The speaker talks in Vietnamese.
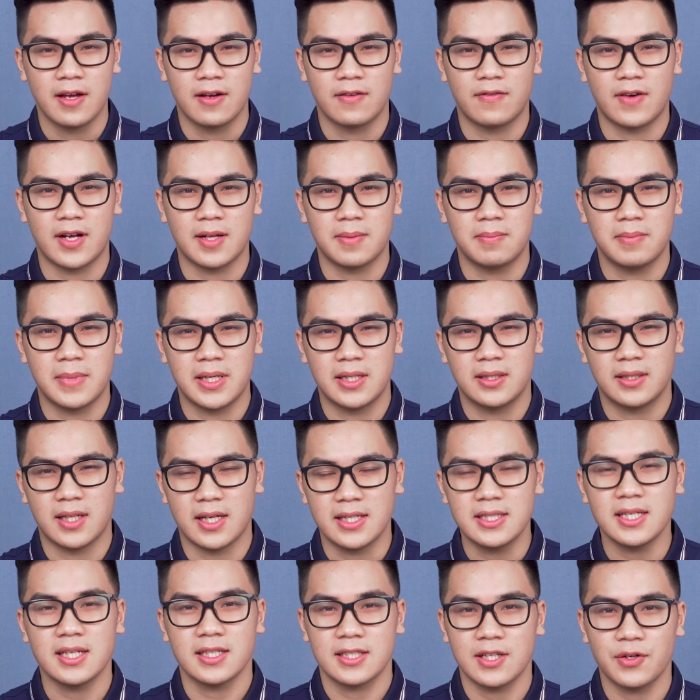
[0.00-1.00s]
Và mình
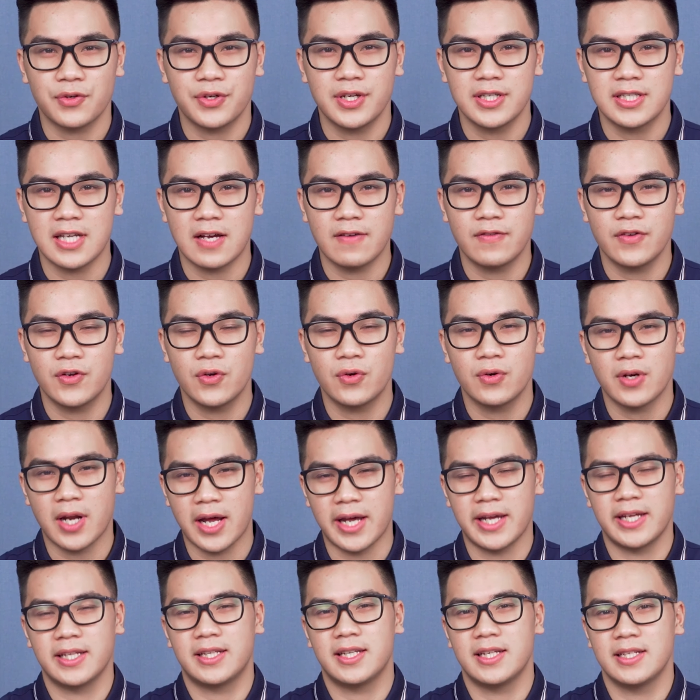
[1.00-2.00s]
thấy rằng sau khi ra video
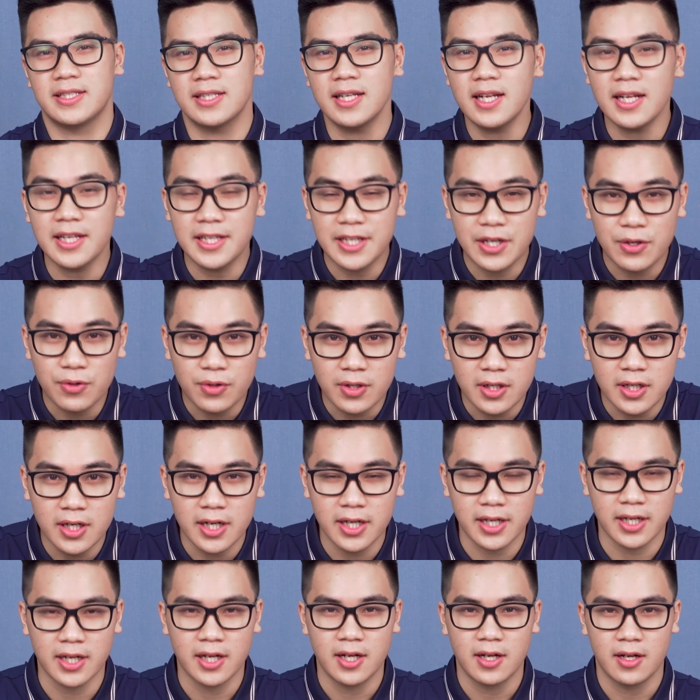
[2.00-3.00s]
này thì rất là nhiều
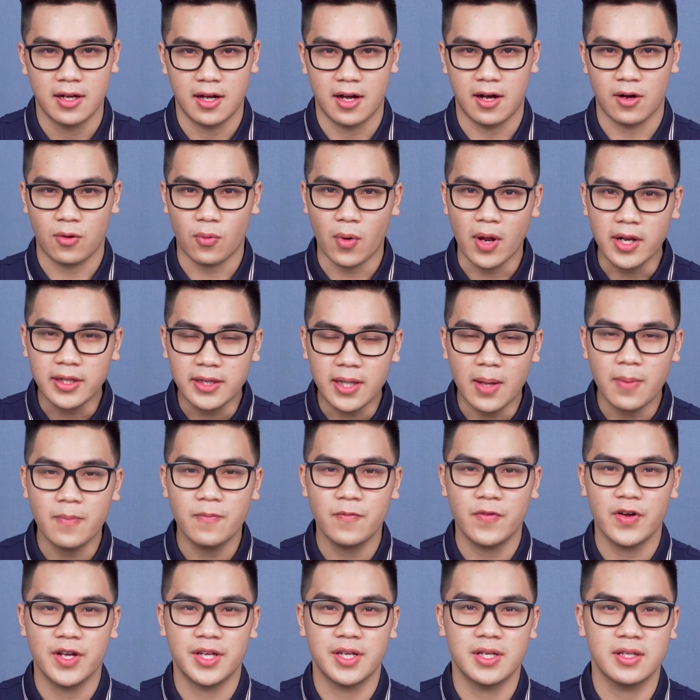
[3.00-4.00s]
người uh, quan
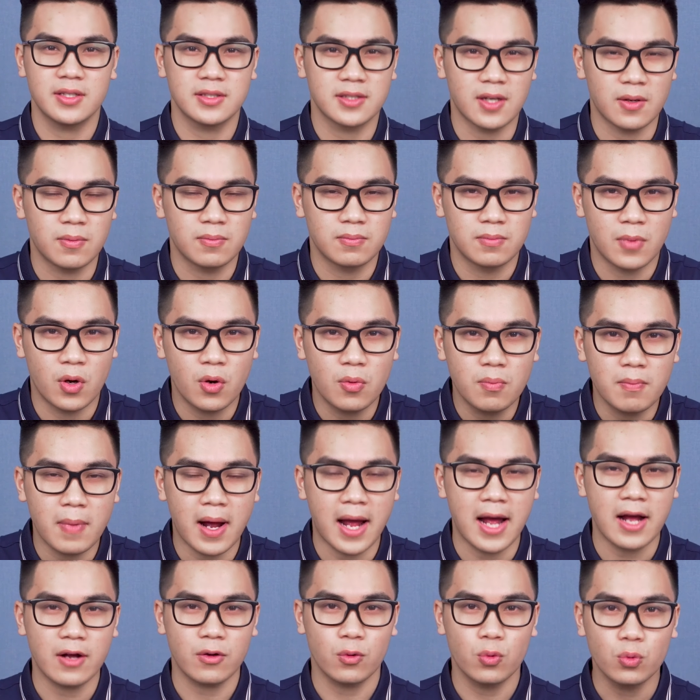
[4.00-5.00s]
tâm về những dòng mẫu
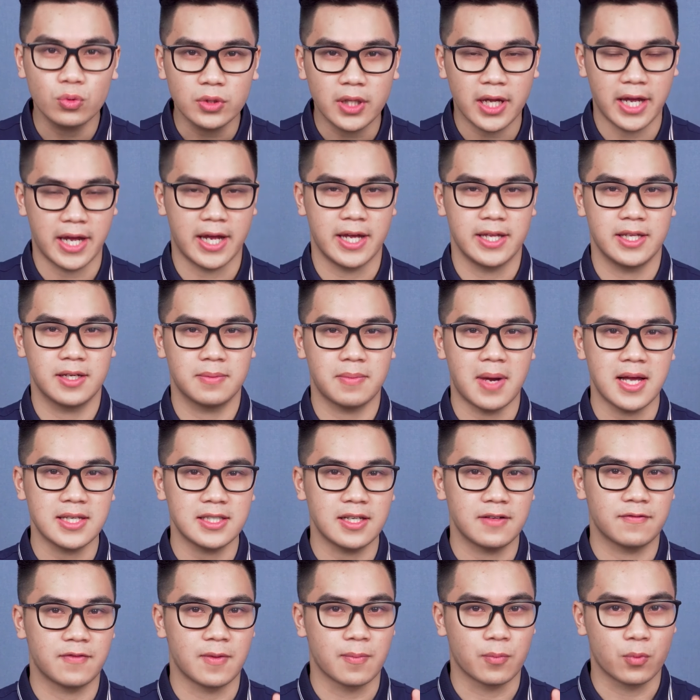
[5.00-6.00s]
mã cụ thể, những mã
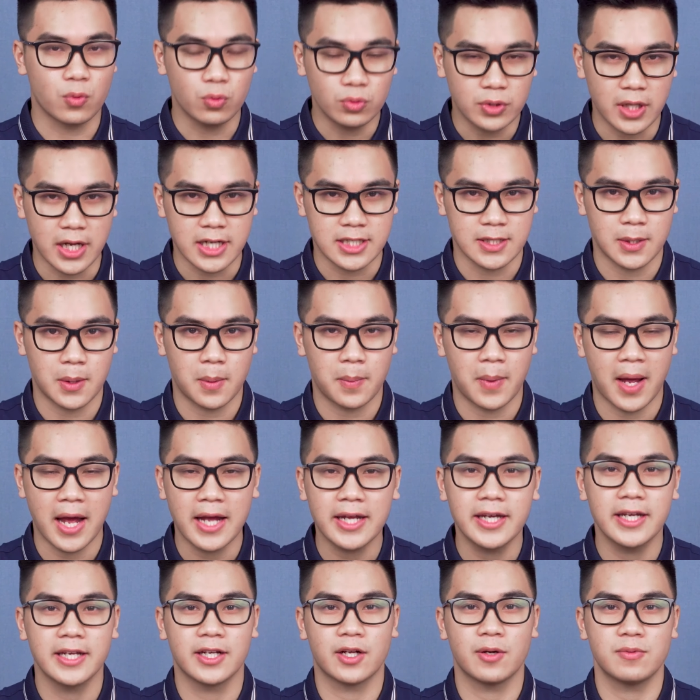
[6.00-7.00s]
sản phẩm cụ thể cho năm
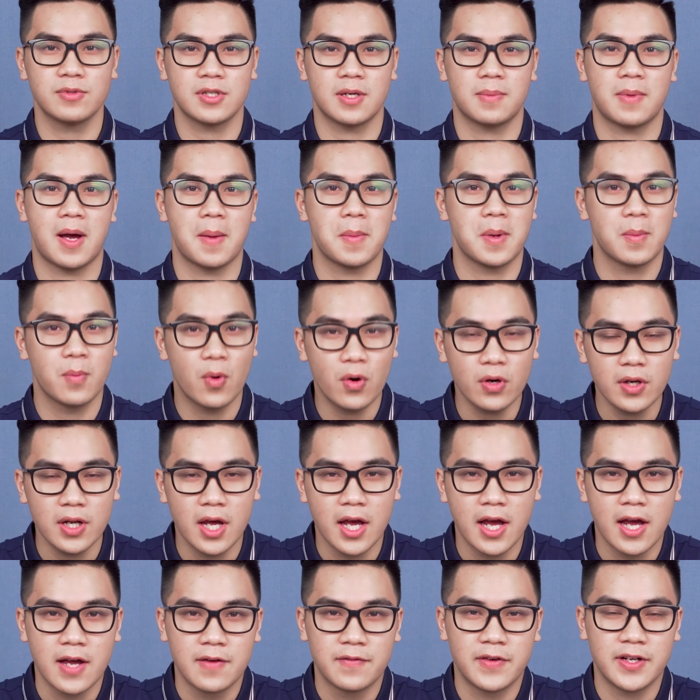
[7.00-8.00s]
2021.
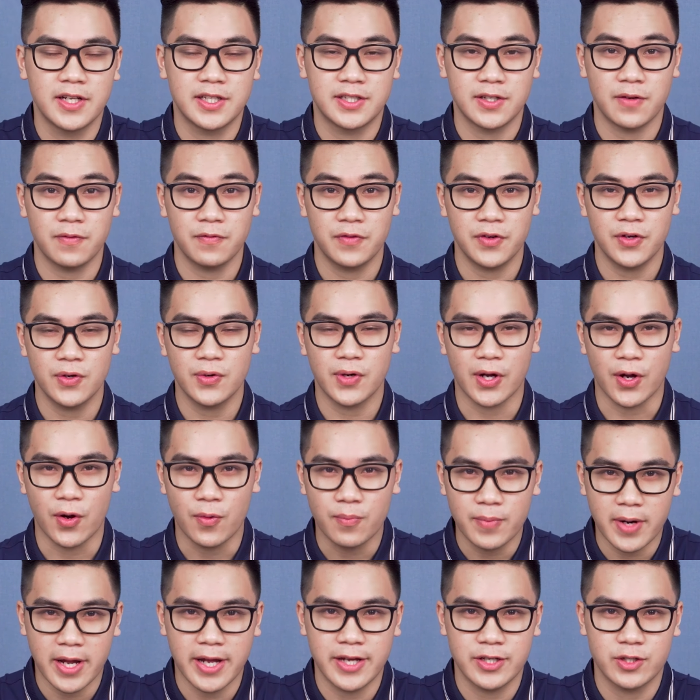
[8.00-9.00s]
Vậy thì trong video ngày
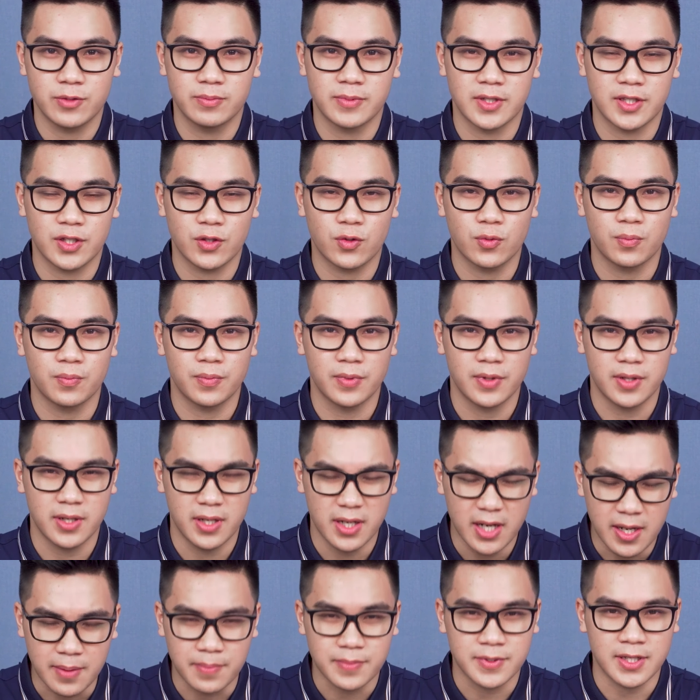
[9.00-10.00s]
hôm nay chúng ta sẽ cùng
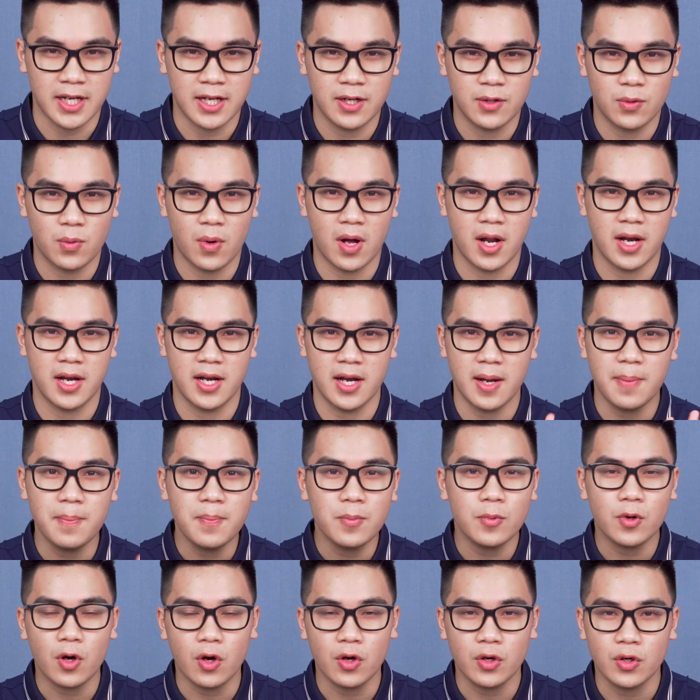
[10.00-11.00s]
điểm danh qua
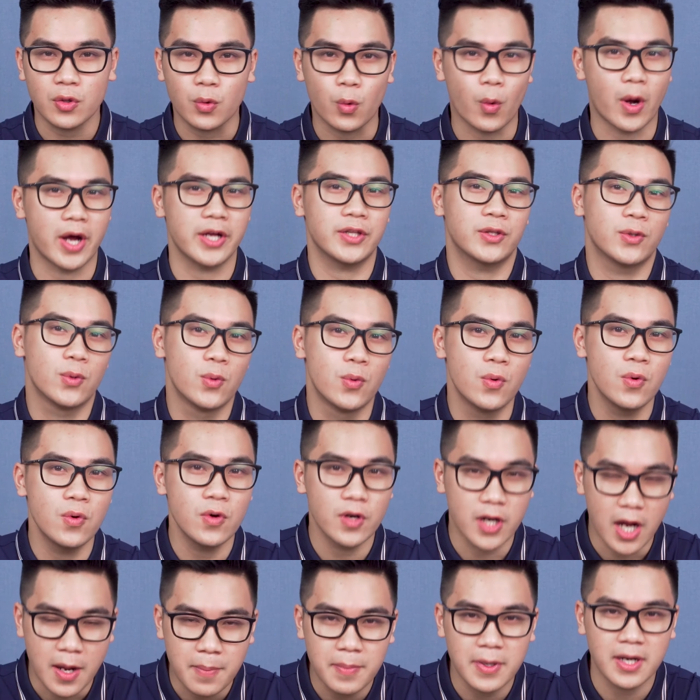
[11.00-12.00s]
5 con quái thú
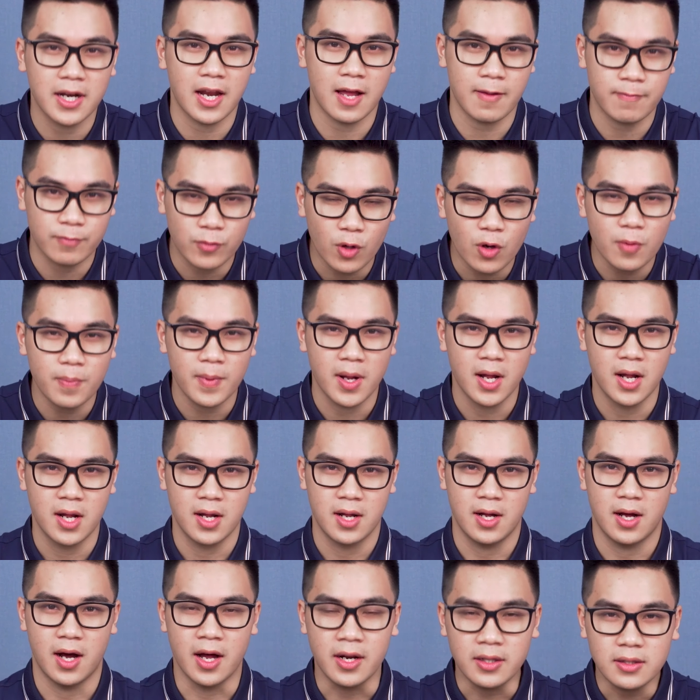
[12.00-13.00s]
gaming laptop
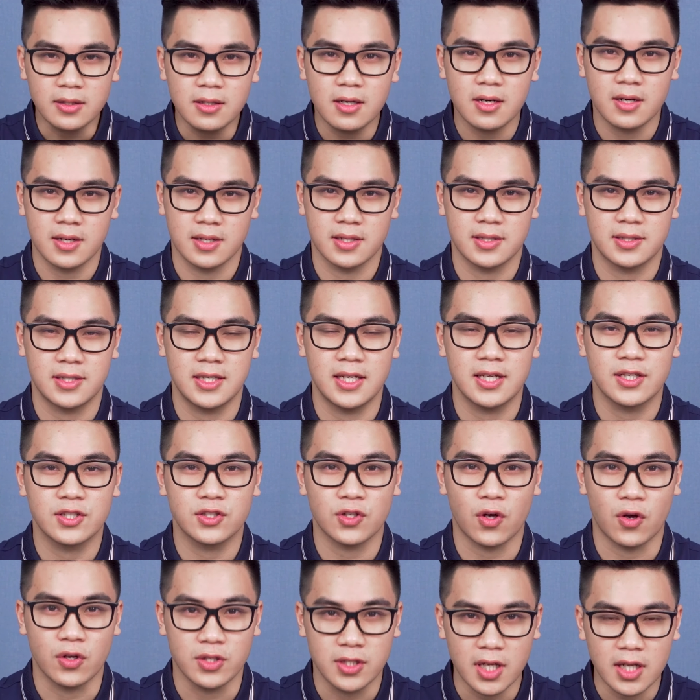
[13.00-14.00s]
ấn tượng xịn
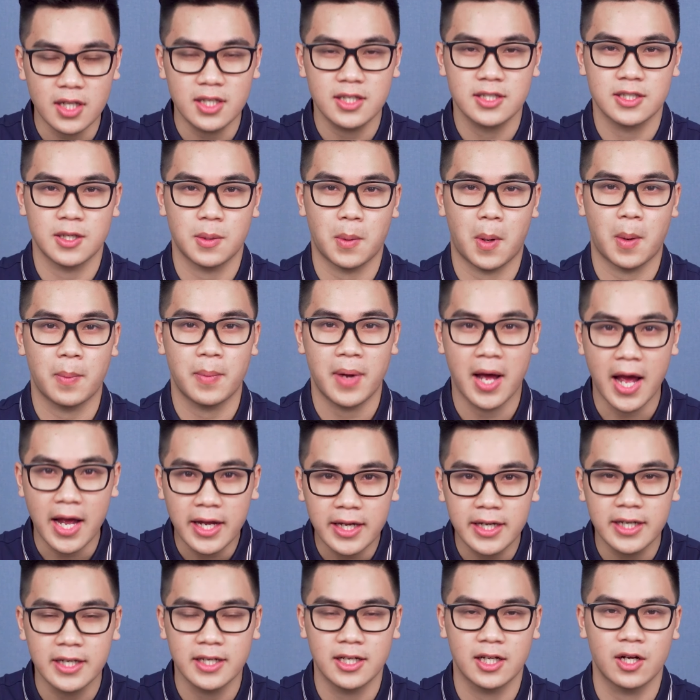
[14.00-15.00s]
sò nhất trong năm
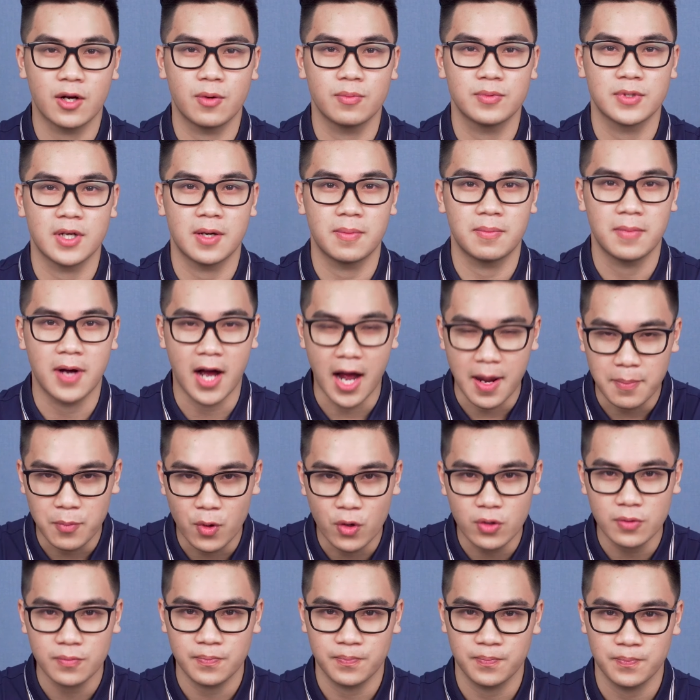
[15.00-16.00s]

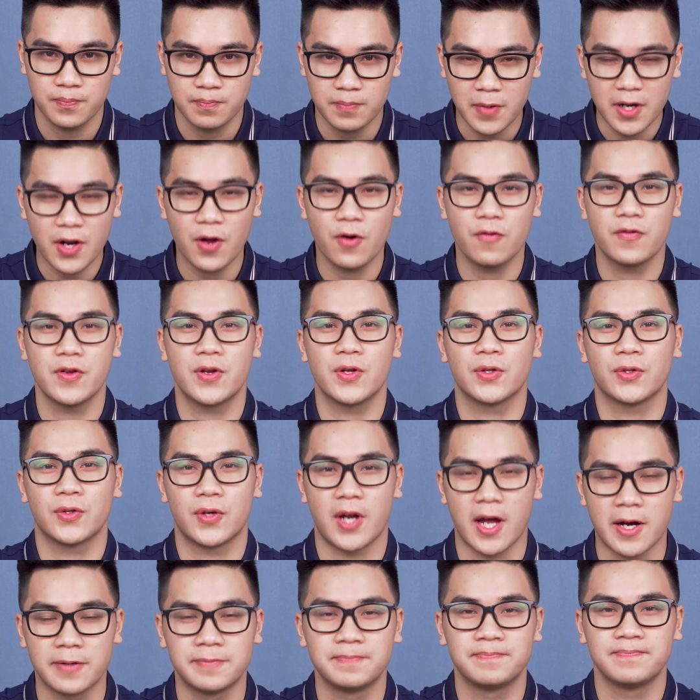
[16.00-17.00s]
2021. Bắt đầu video thế
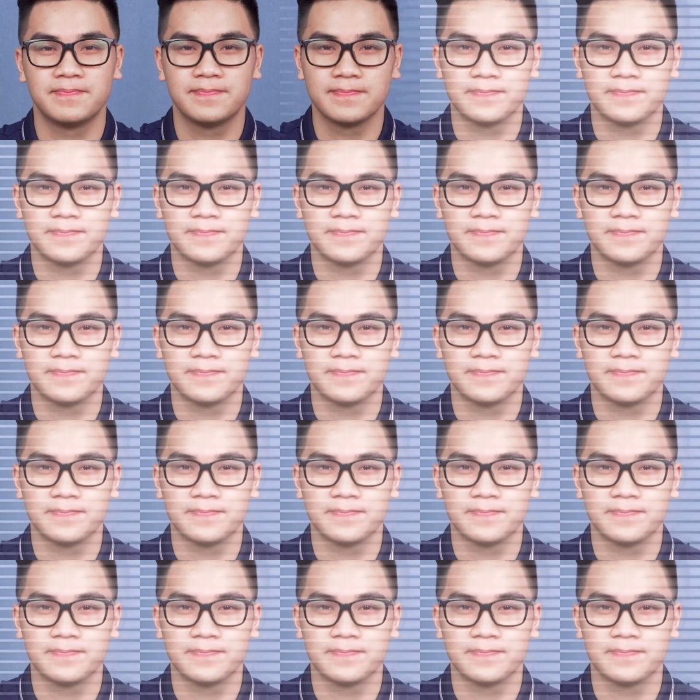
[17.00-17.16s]
nào?